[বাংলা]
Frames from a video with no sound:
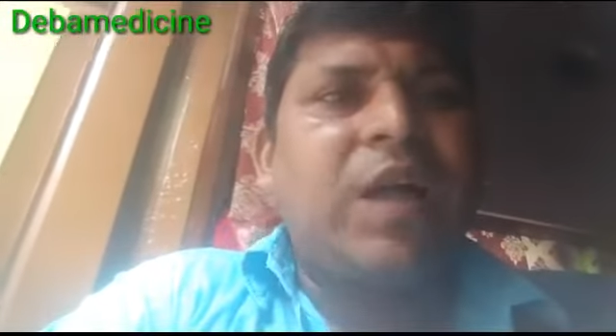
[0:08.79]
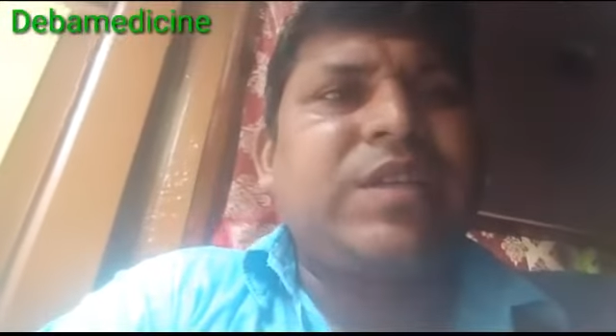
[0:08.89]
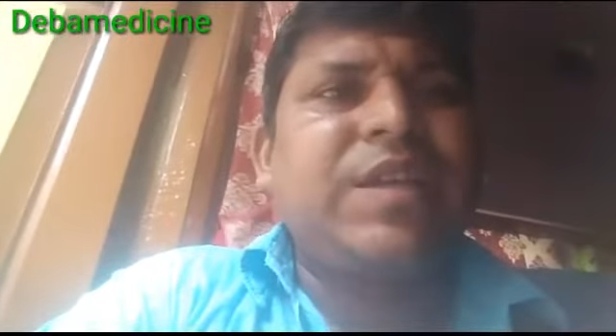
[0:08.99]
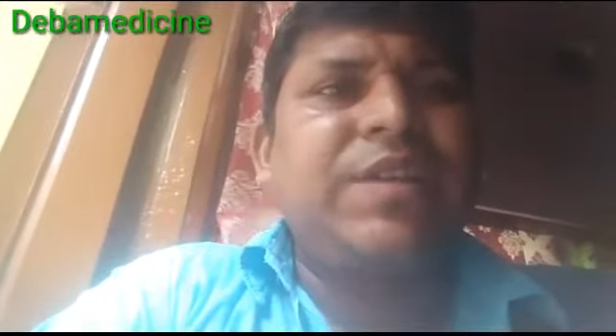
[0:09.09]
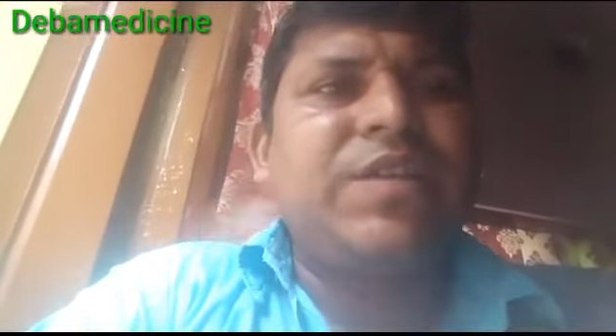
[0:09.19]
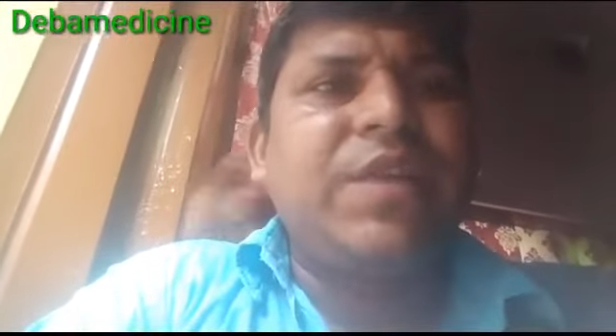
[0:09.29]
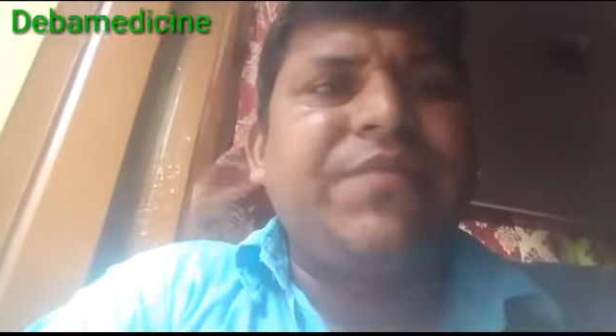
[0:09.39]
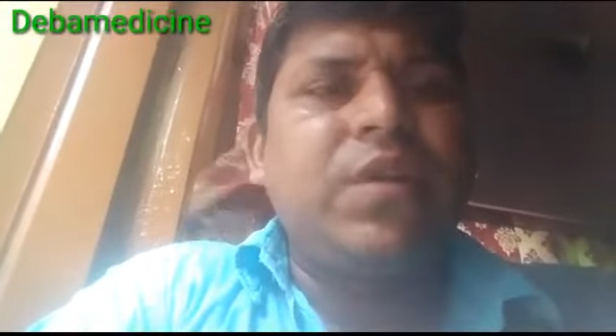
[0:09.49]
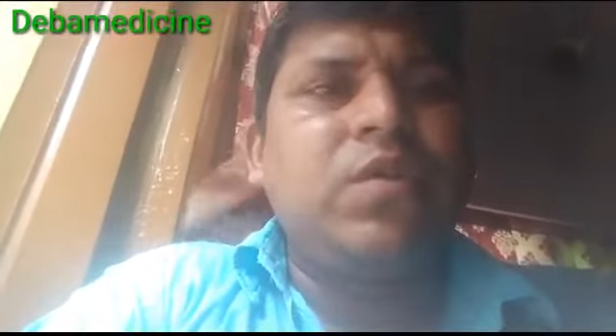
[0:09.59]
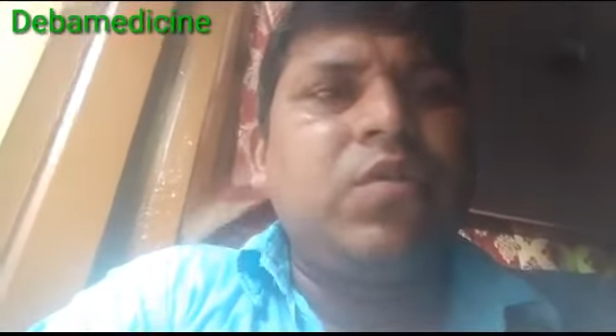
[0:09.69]
আজকের যে
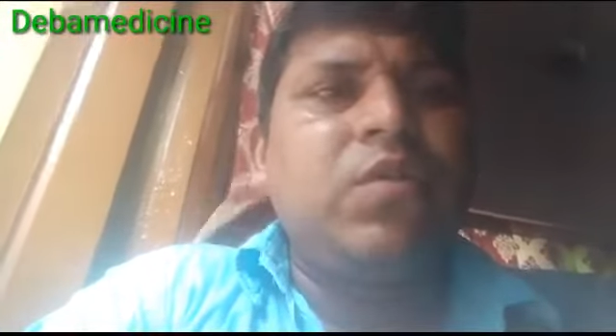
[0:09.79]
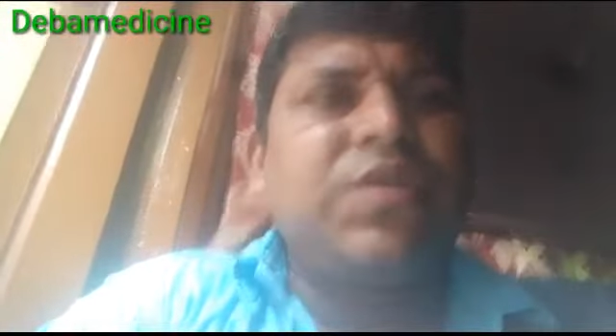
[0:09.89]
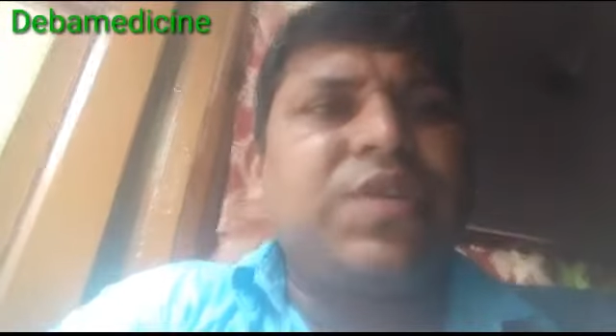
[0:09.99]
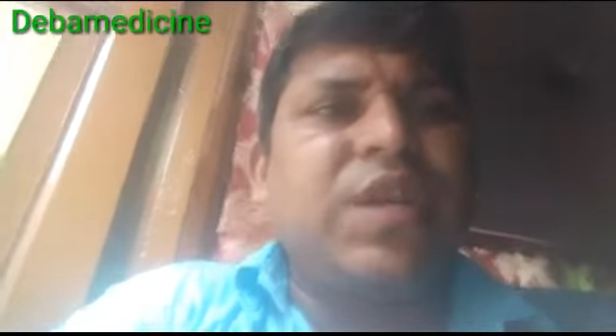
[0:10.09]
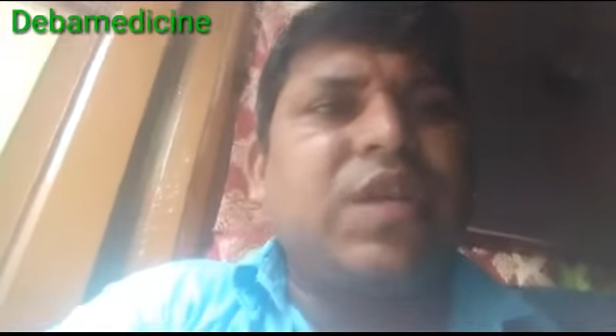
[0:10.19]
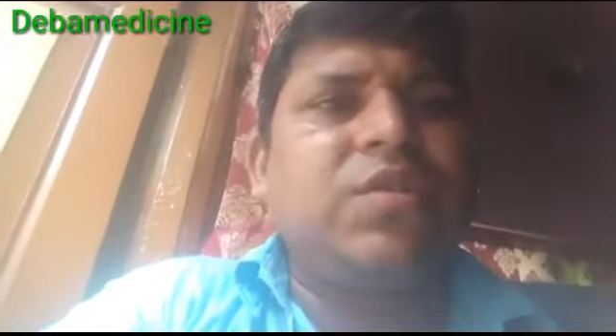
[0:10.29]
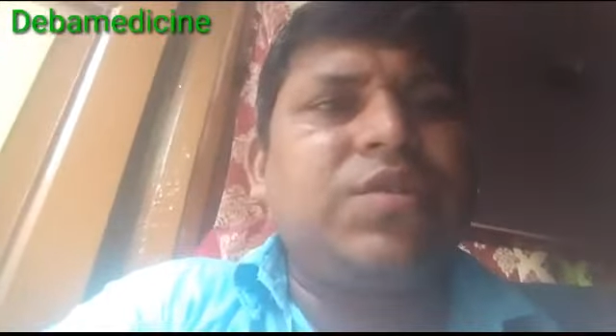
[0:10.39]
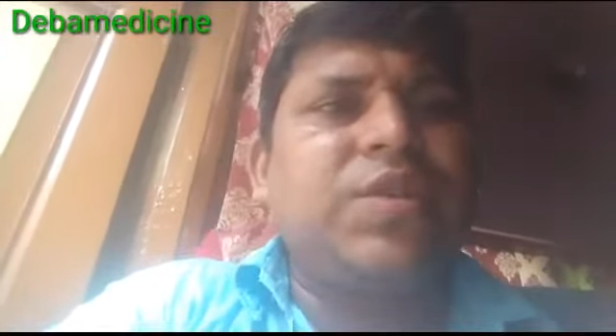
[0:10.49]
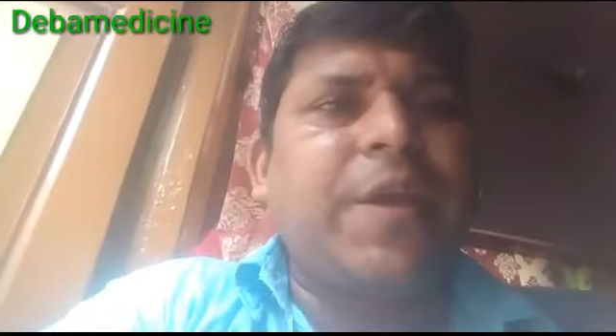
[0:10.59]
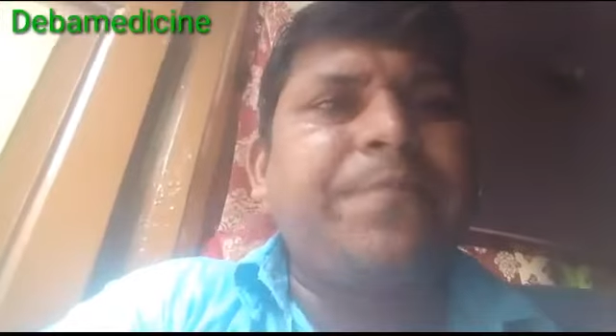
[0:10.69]
ভিডিও সেটি
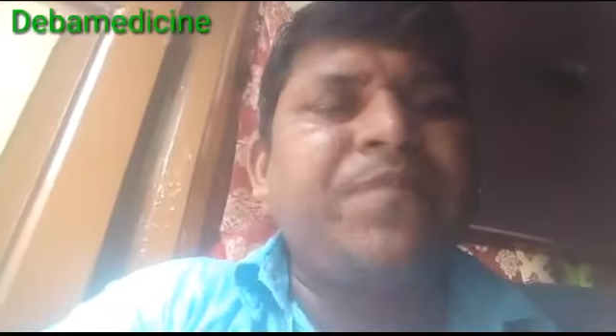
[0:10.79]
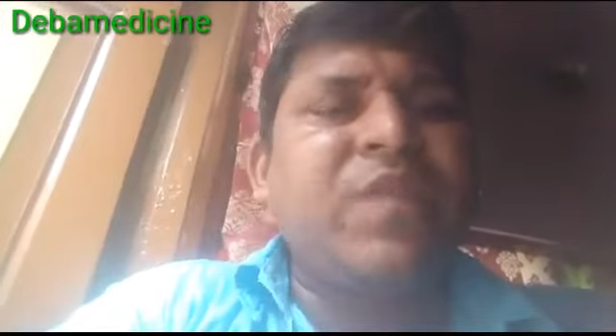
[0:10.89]
হচ্ছে